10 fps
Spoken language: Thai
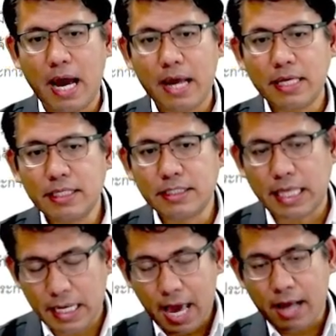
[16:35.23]
อันนี้คือเจ
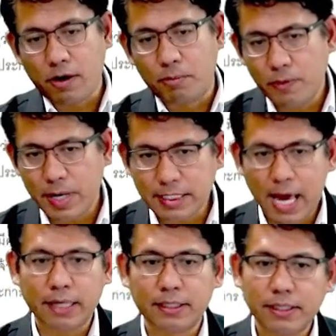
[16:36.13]
ตนาของผู้ว่า
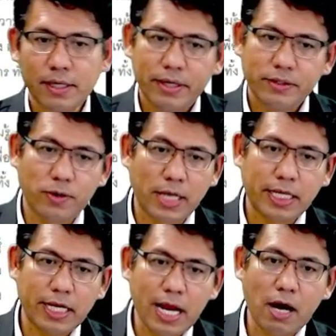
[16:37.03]
จ้างส่วน
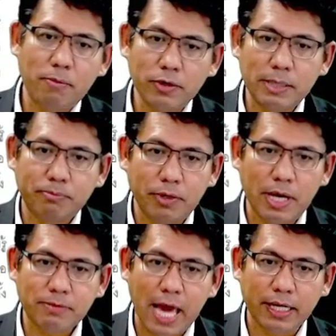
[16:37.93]
เจตนาของผู้
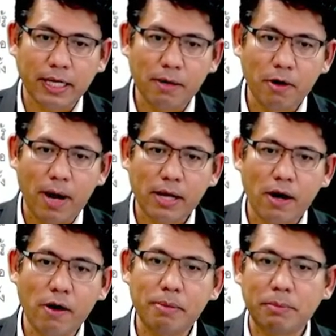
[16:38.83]
รับจ้างเนี่ยเขาบอกว่า
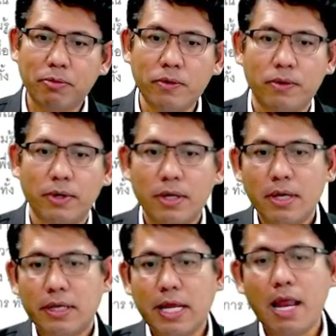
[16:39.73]
เขาก็เป็นผู้
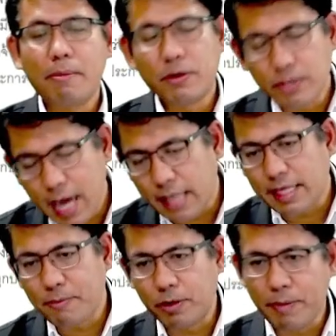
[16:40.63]
ได้รับอนุญาต
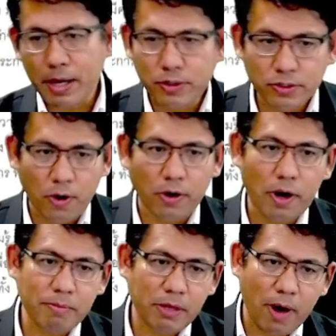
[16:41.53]
ตามกฎหมายขนส่ง
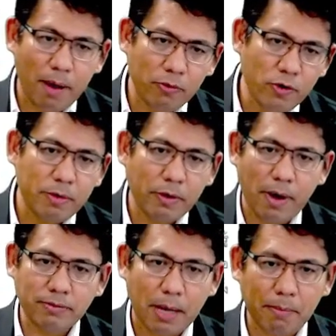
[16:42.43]
เขามีความรู้มีค
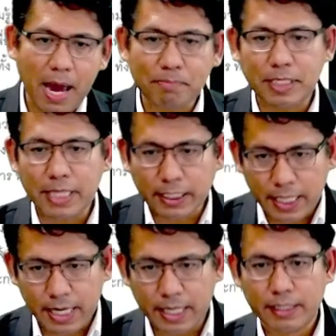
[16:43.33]
วามสามารถเป็นอย่าง
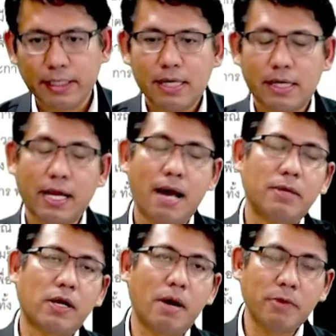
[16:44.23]
ดีนะครับ
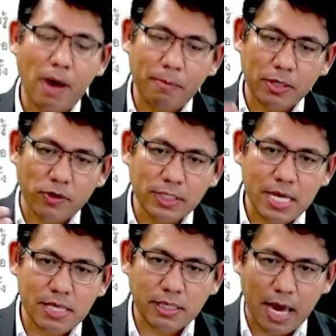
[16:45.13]
แล้วก็มีความประสงค์
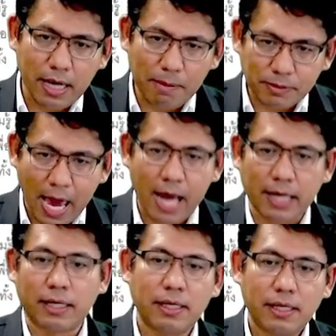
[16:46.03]
ที่จะรับจ้าง
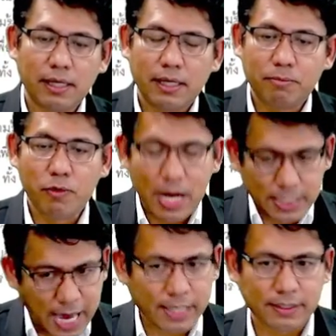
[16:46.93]
ผู้
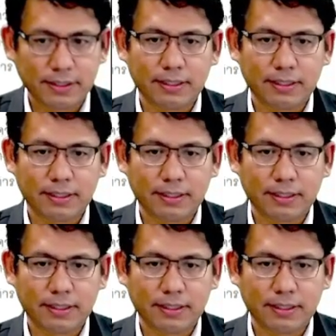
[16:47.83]
ว่าจ้าง